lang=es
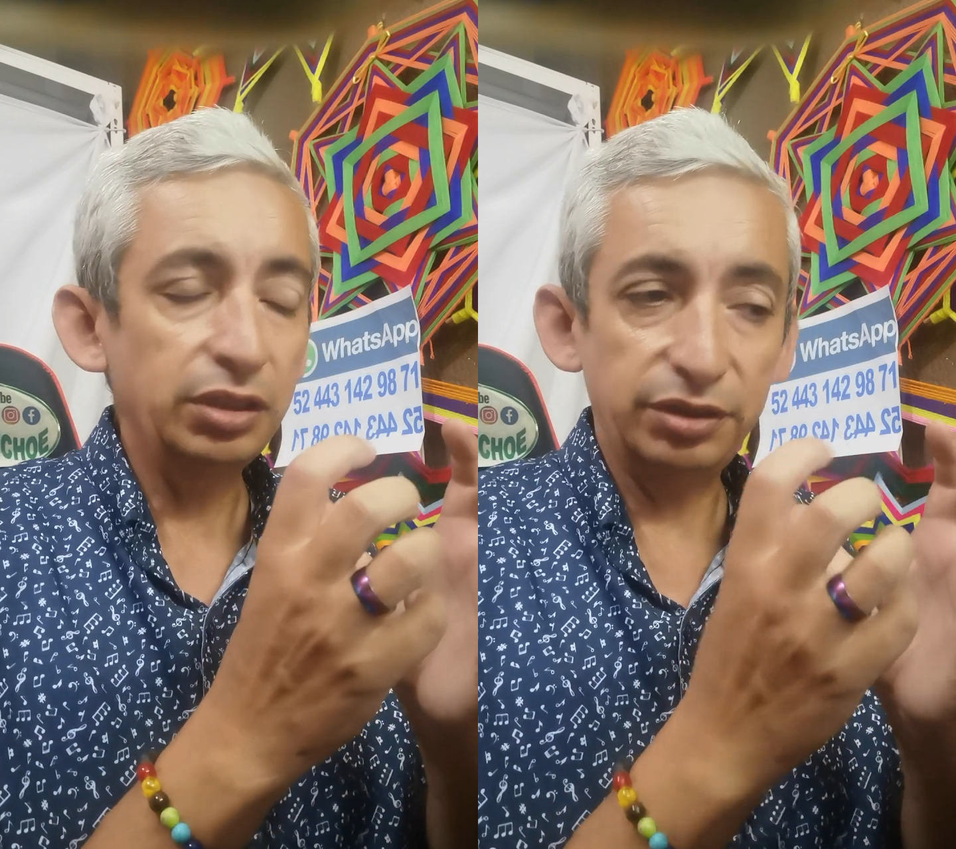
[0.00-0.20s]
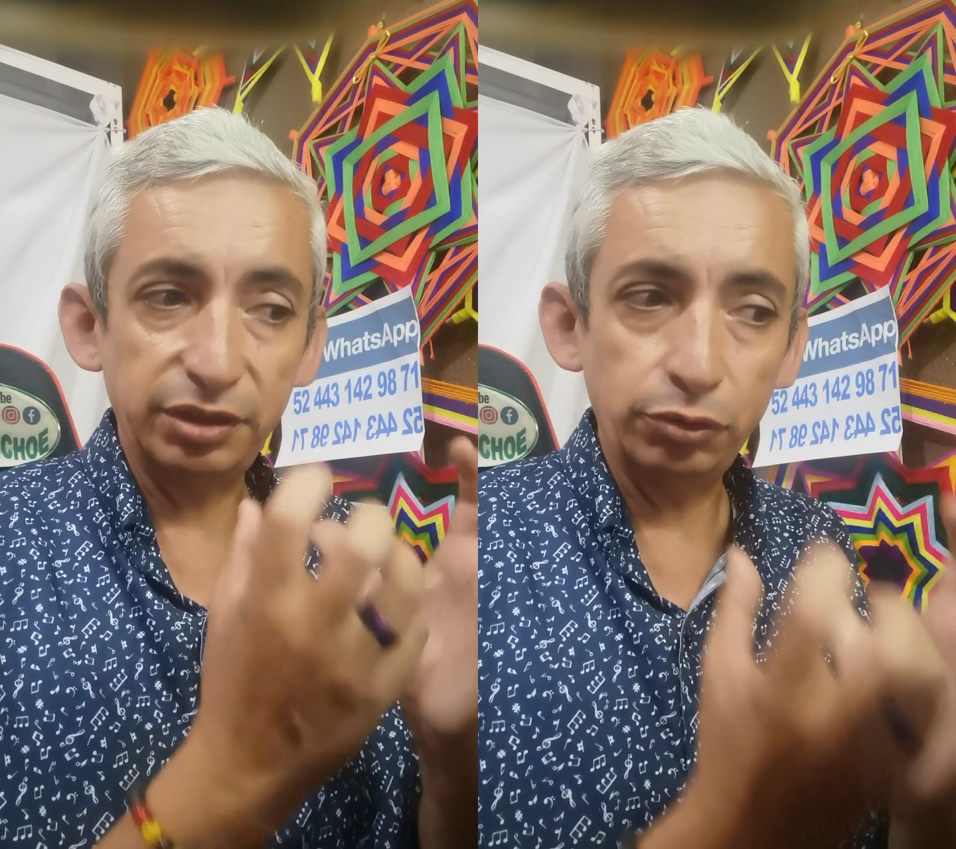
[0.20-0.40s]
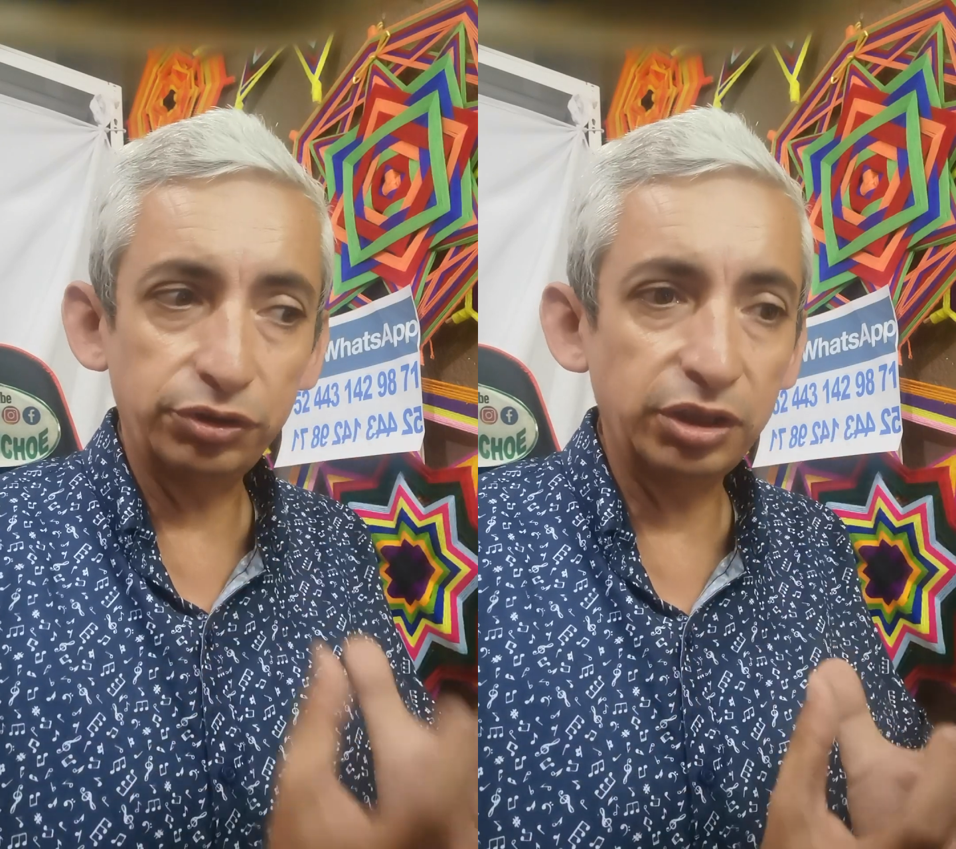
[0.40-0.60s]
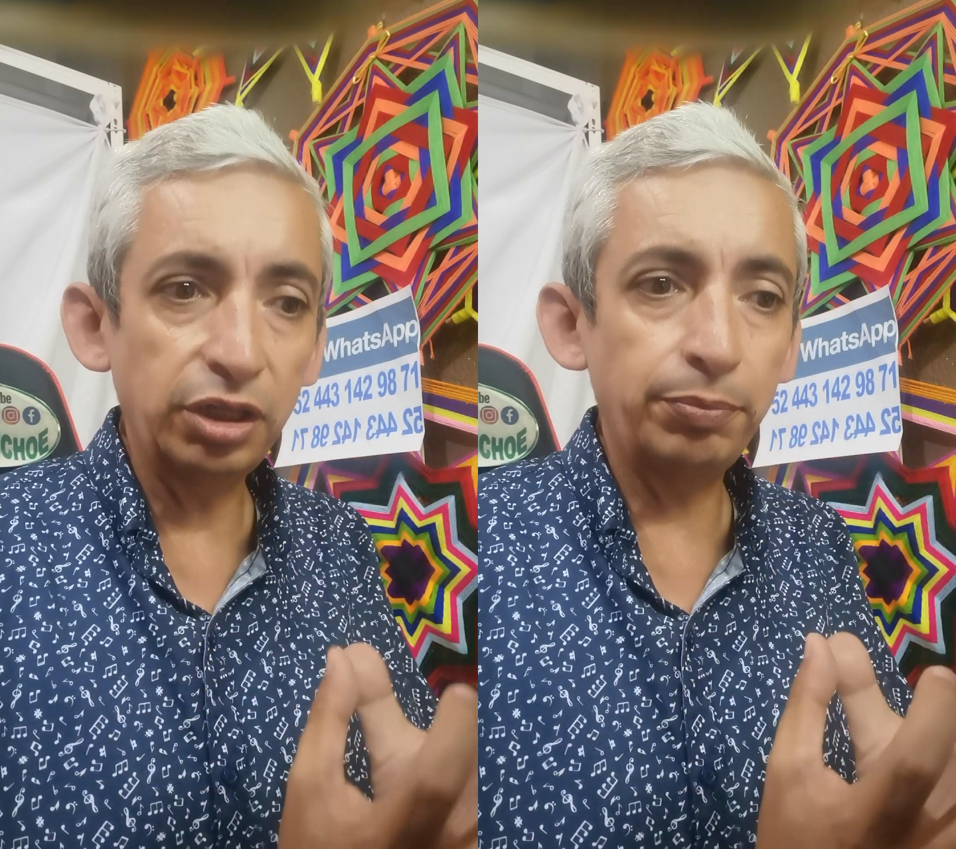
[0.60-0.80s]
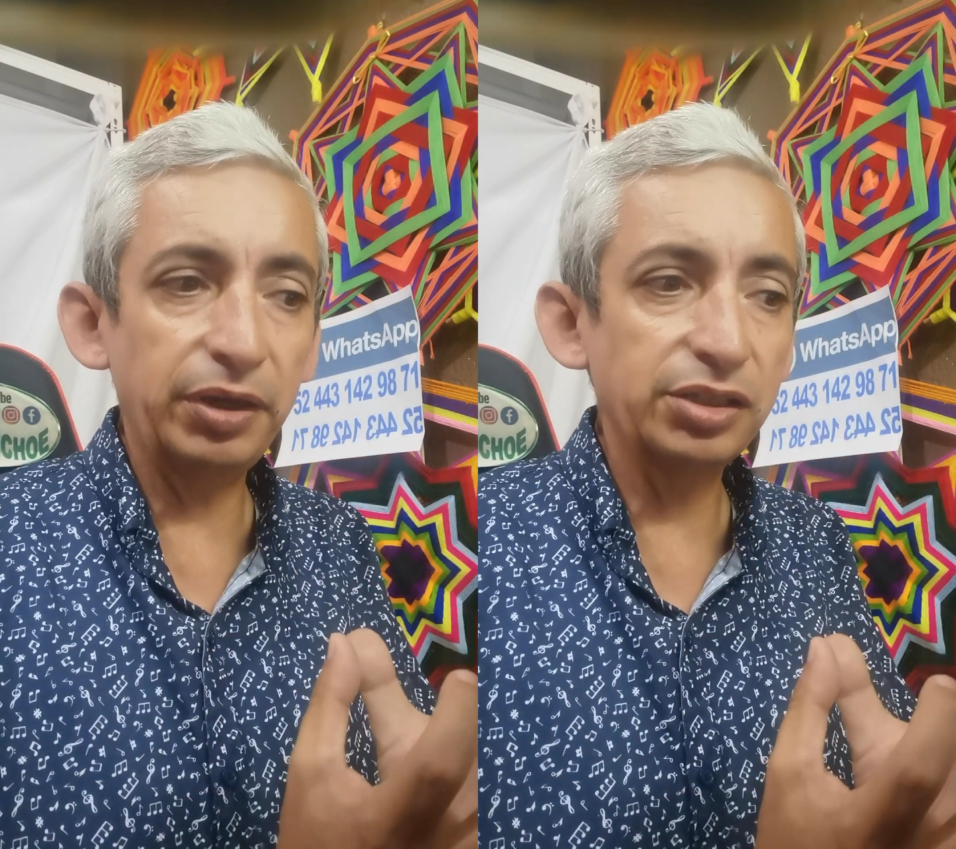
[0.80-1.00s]
y si no
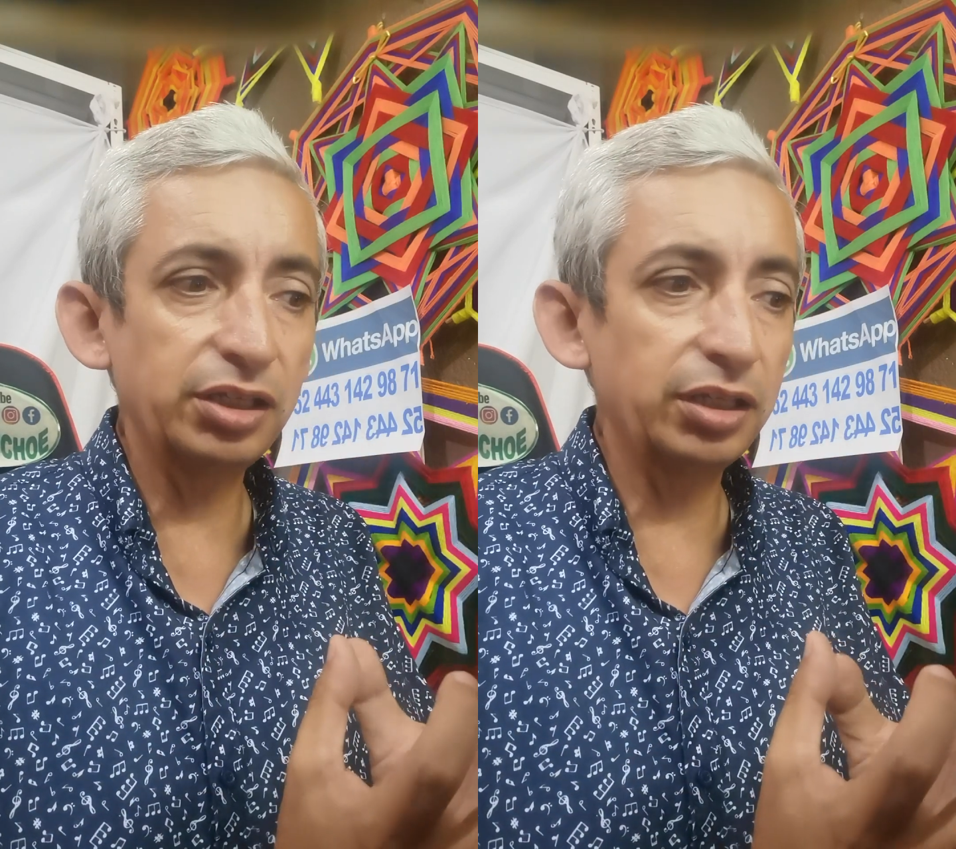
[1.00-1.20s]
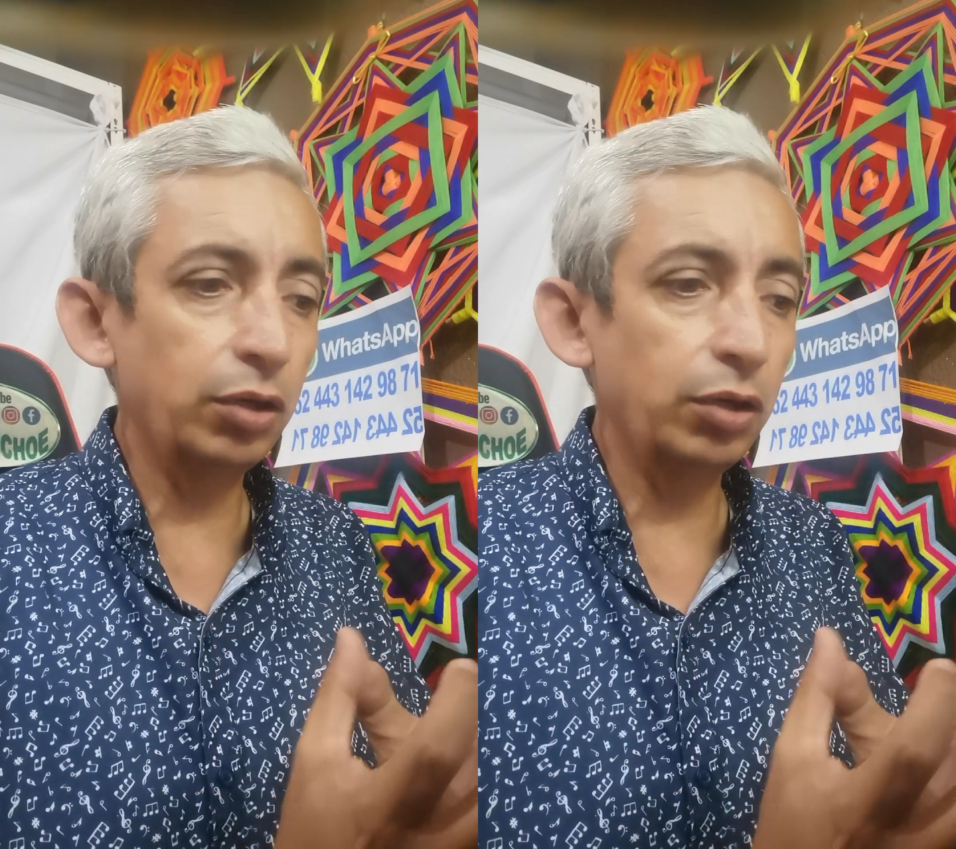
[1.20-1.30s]
tiene el pH